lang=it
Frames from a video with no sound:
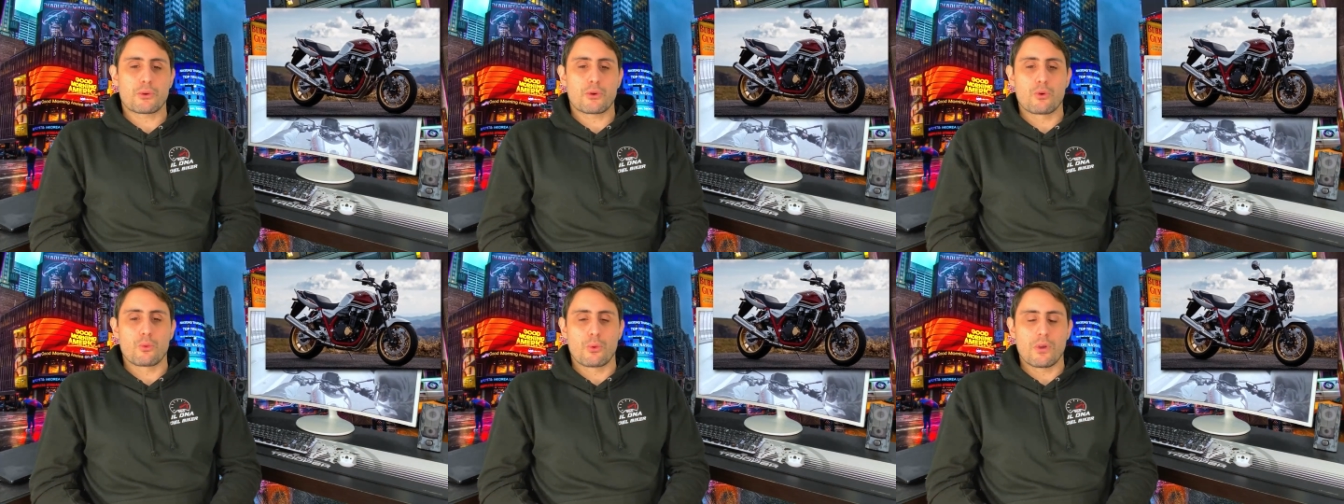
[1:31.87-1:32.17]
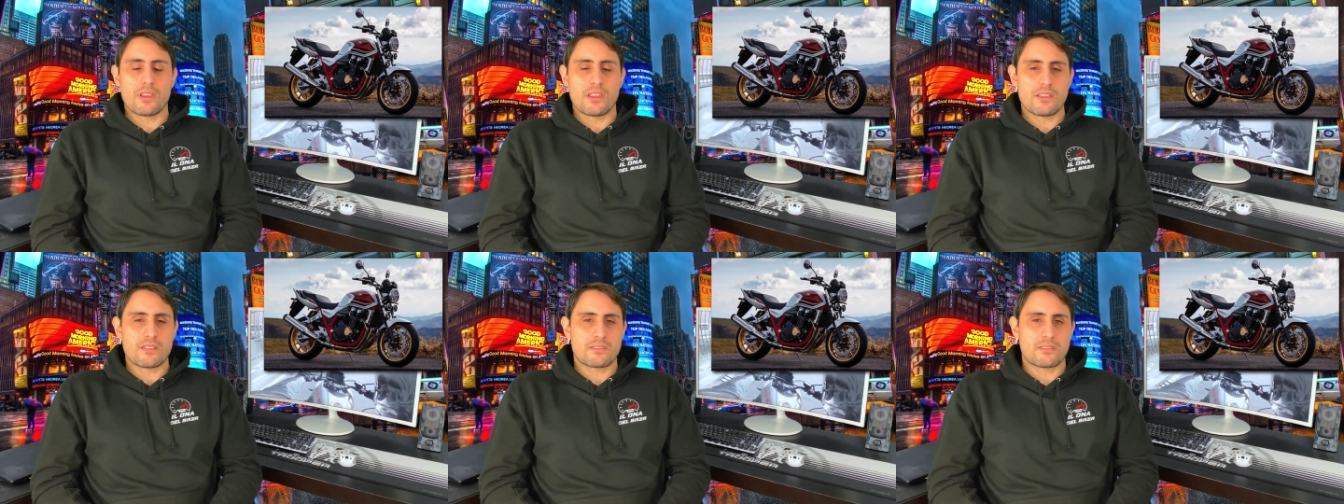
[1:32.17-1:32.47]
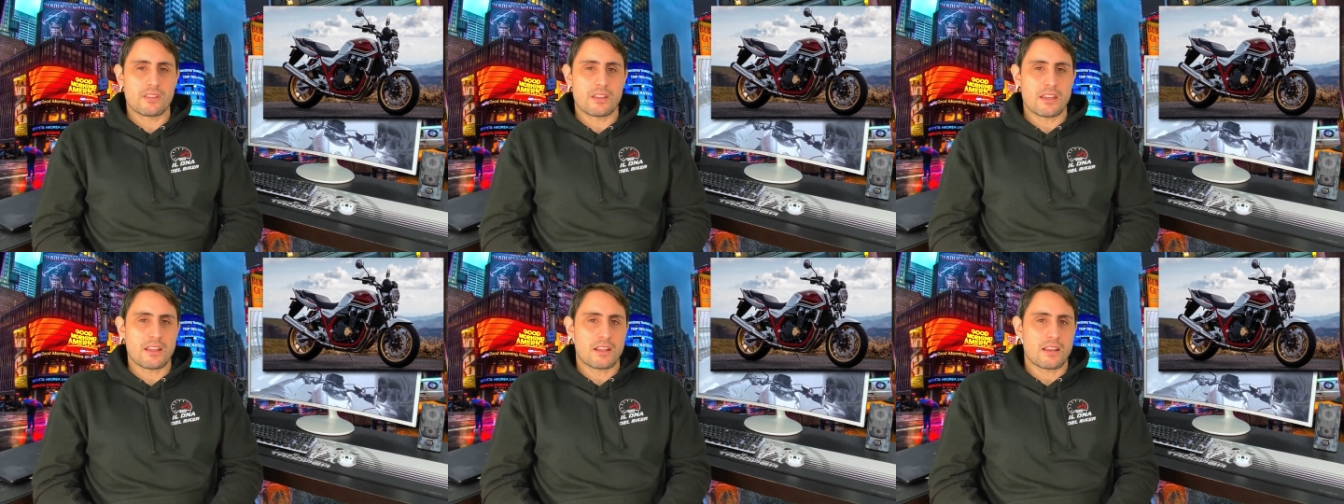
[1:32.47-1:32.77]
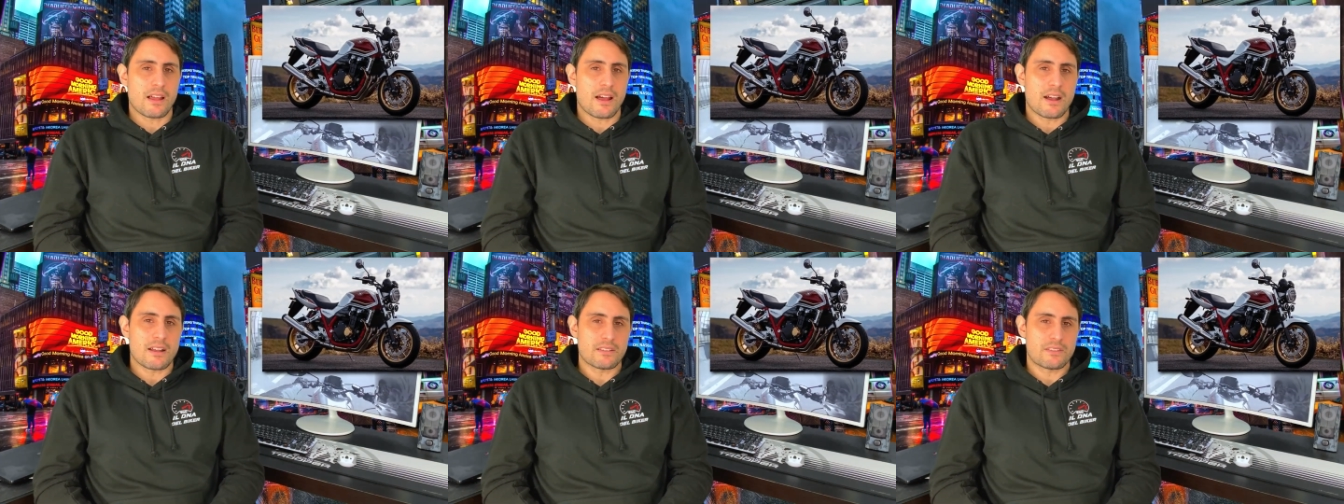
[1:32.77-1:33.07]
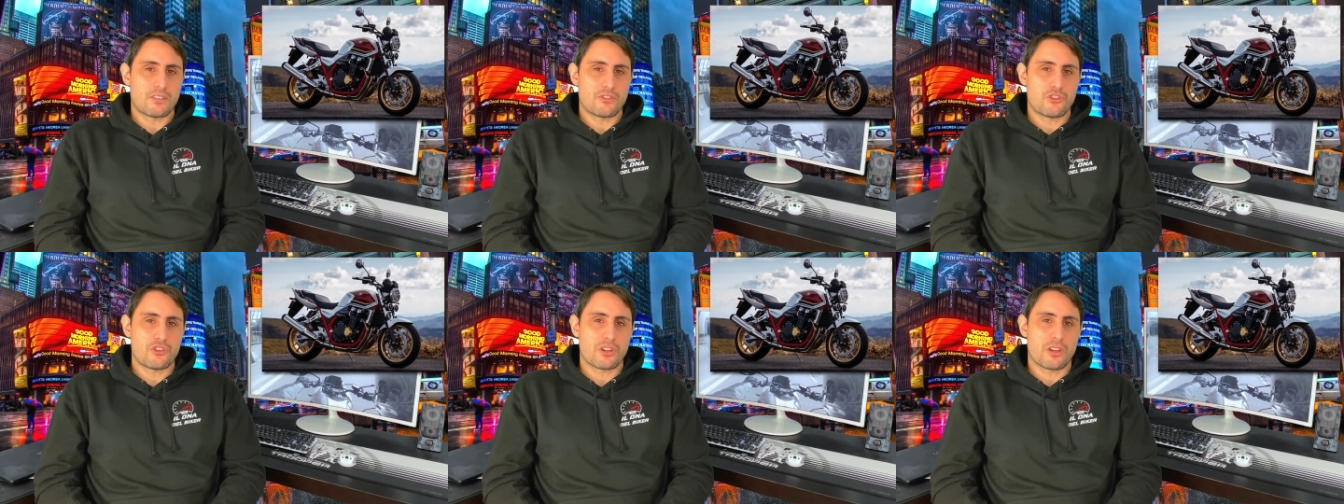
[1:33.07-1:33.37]
con quegli stili
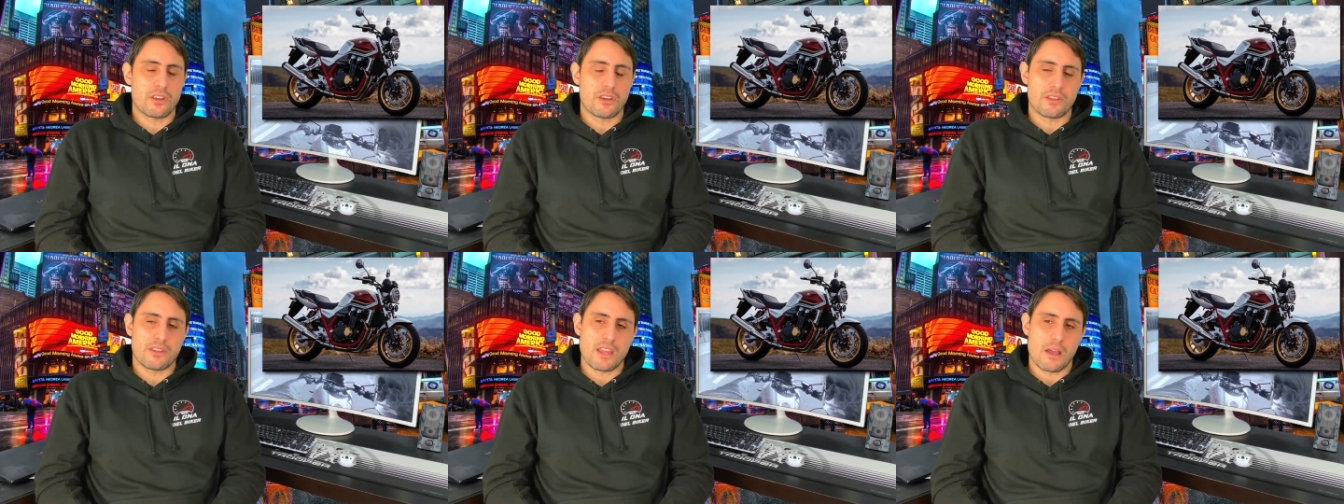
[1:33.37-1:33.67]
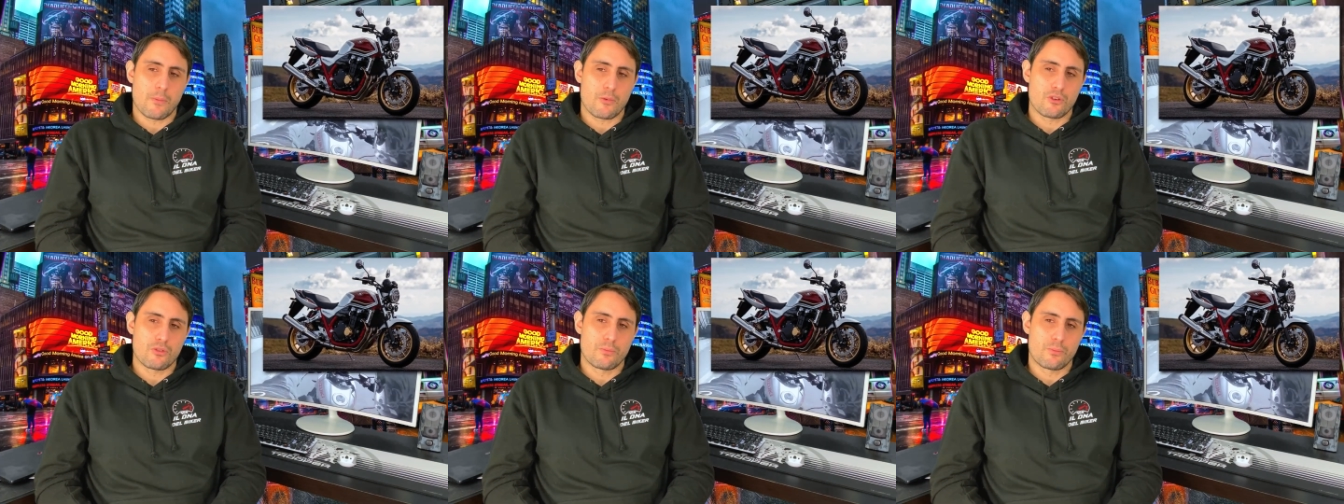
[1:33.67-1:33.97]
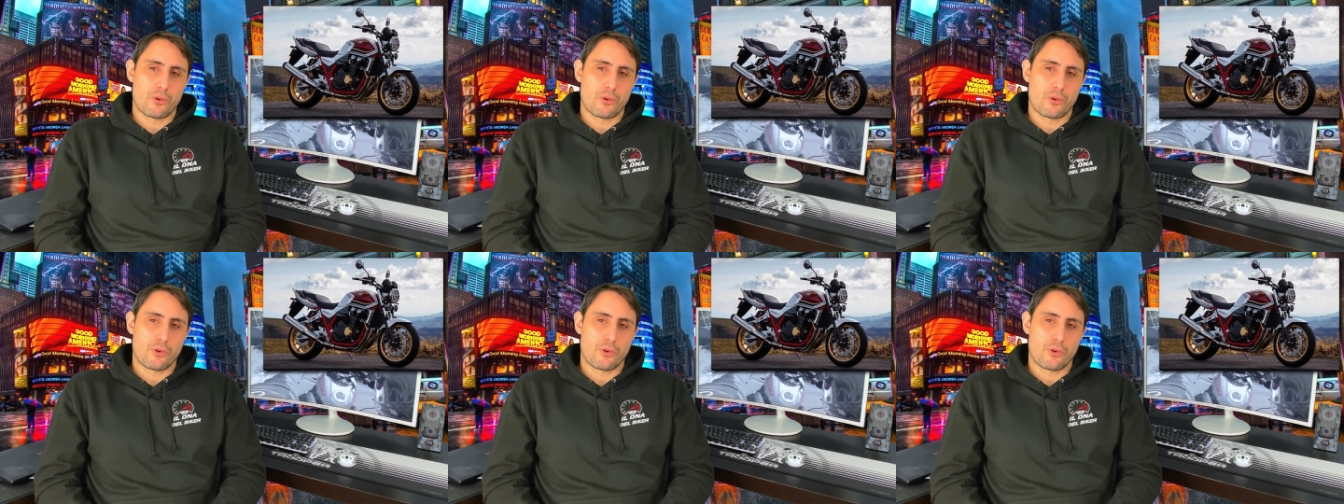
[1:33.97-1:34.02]
classici che richiamano un